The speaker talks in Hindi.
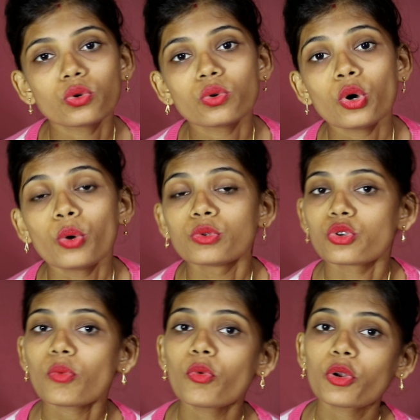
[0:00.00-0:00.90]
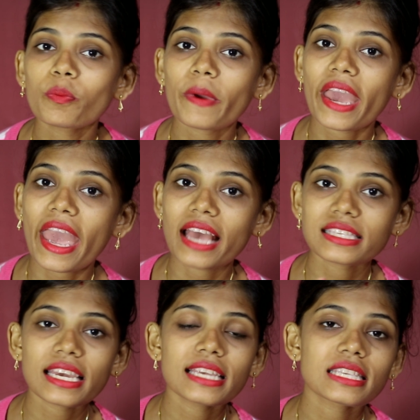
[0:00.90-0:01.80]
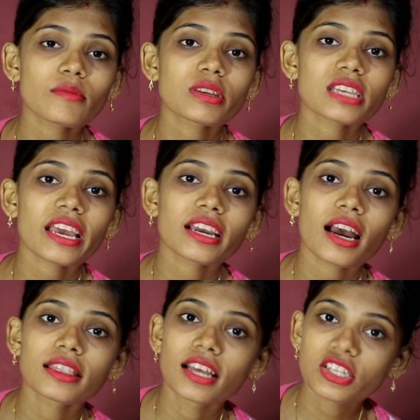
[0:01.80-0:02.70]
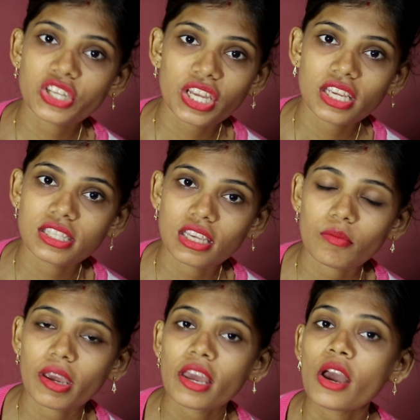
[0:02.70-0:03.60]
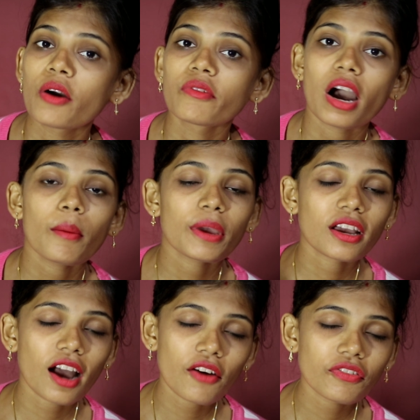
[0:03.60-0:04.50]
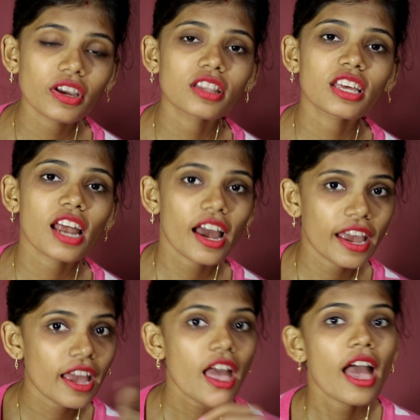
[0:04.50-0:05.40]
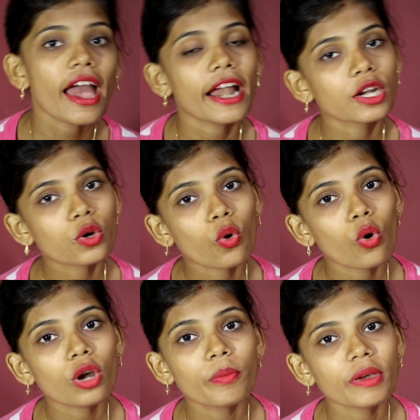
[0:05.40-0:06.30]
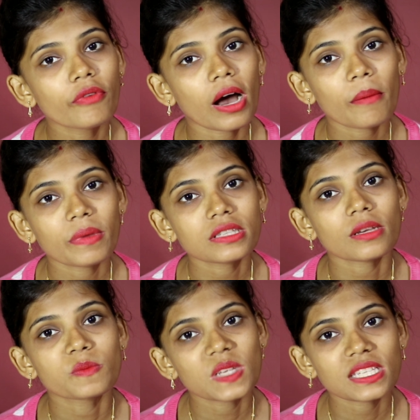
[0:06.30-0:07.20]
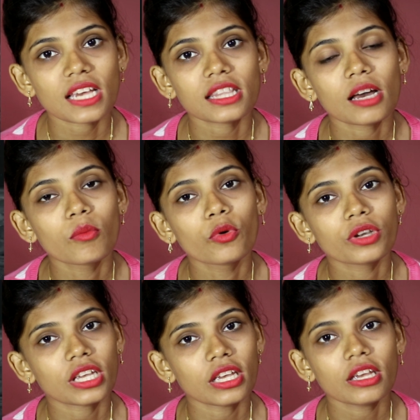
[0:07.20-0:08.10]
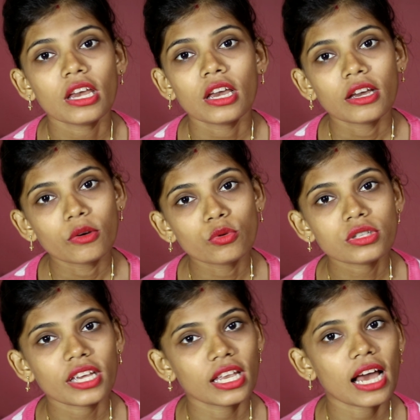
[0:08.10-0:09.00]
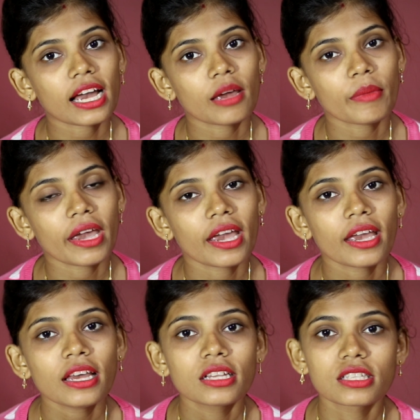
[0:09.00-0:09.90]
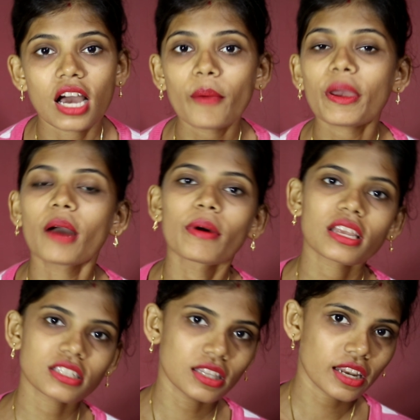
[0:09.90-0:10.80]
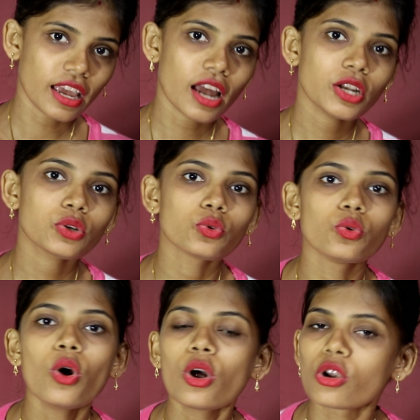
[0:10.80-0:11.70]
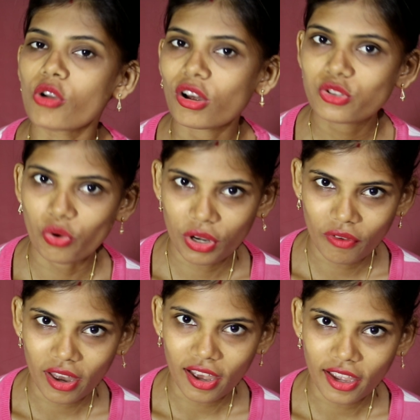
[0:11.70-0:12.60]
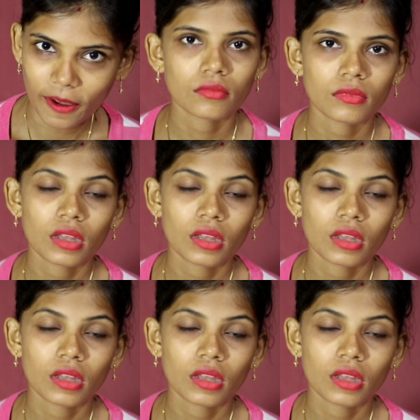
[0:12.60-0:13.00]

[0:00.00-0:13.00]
टू जो मून पे ऐसे हिस्से में जाएगा दक्षिणी हिस्से में वहाँ पे काफ़ी अंधेरा है एंड कोल्ड भी वहाँ पे सबसे ज़्यादा मून की उस इलाके में है जहाँ पे हमारा चंद्रयान टू लॉन्च होने वाला है